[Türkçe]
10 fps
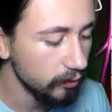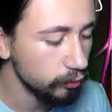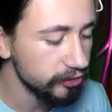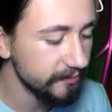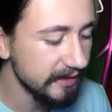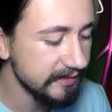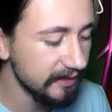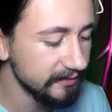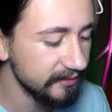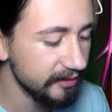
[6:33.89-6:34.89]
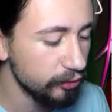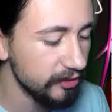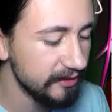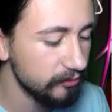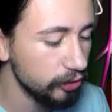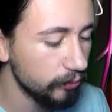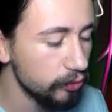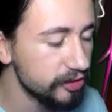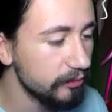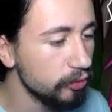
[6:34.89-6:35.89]
Ultimate saldırılar öğretebiliyor.
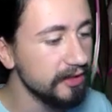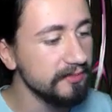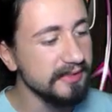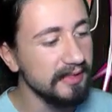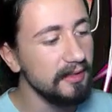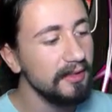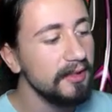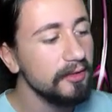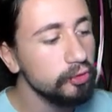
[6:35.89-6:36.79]
Pokemon'larımıza